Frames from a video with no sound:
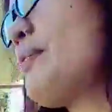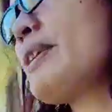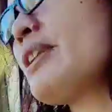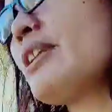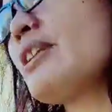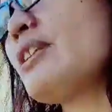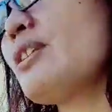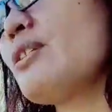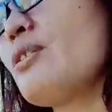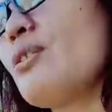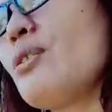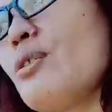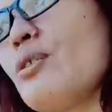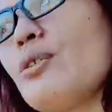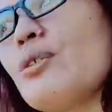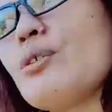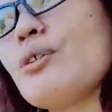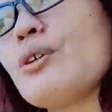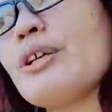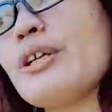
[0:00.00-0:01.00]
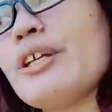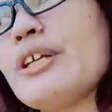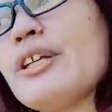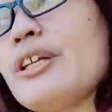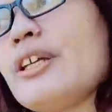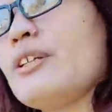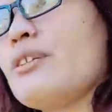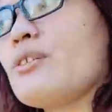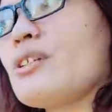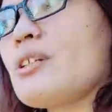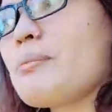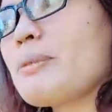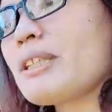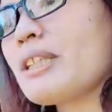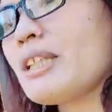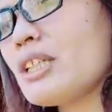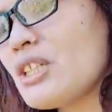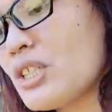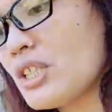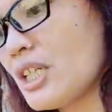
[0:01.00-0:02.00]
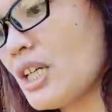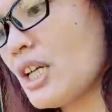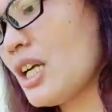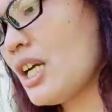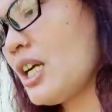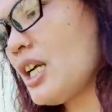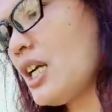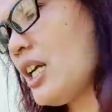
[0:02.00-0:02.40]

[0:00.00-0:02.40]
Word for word: kapatid ko, eh, nung namatay siya,